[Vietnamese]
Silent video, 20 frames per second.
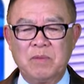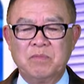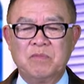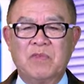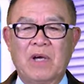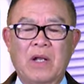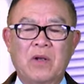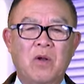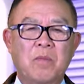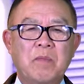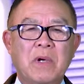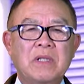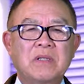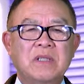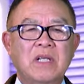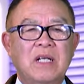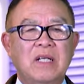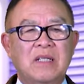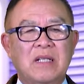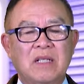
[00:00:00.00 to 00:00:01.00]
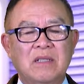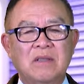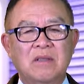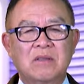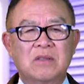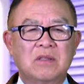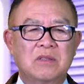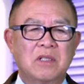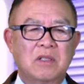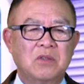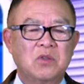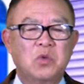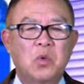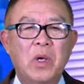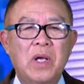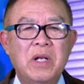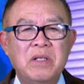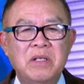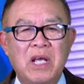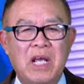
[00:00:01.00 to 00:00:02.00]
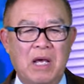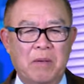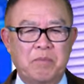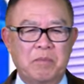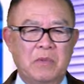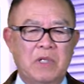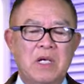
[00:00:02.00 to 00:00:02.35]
và nó mất đi cái sự chuyên nghiệp,